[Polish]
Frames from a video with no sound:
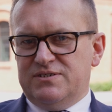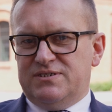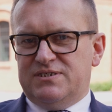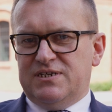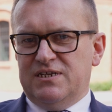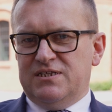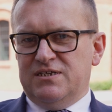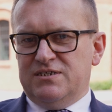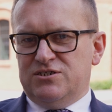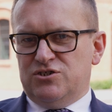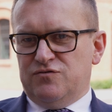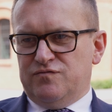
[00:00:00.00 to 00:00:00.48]

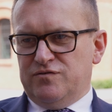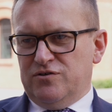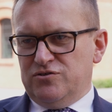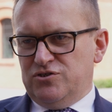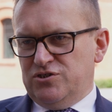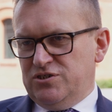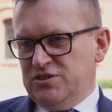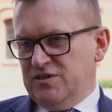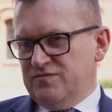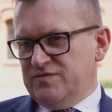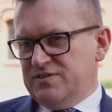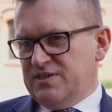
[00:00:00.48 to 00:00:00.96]
ceny
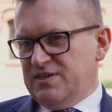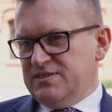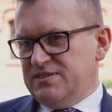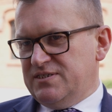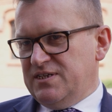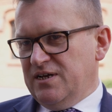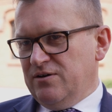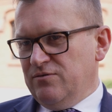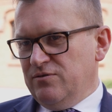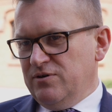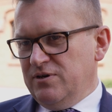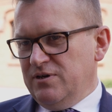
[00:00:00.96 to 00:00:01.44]
żywności nie
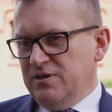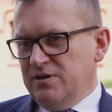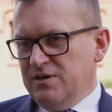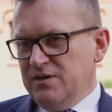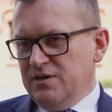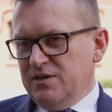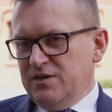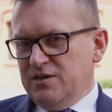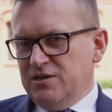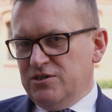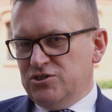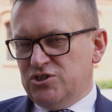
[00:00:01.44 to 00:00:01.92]
wzrastały
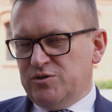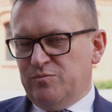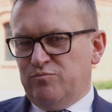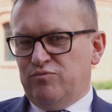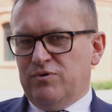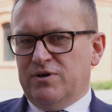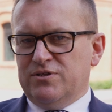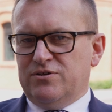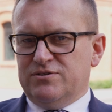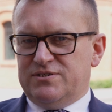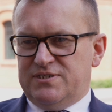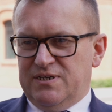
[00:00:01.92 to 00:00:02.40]
i żeby
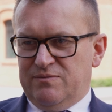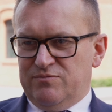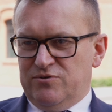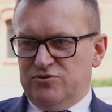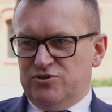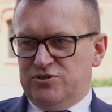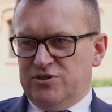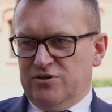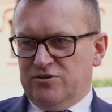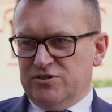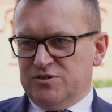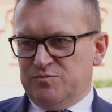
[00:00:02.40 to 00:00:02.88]
była
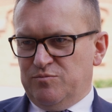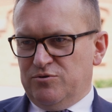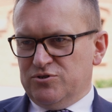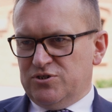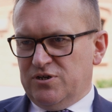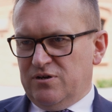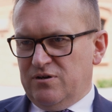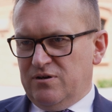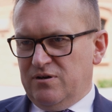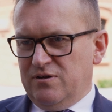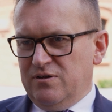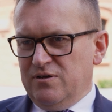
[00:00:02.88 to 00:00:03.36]
dostępność tego
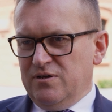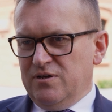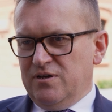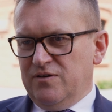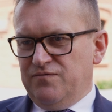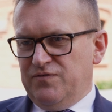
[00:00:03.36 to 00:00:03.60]
zboża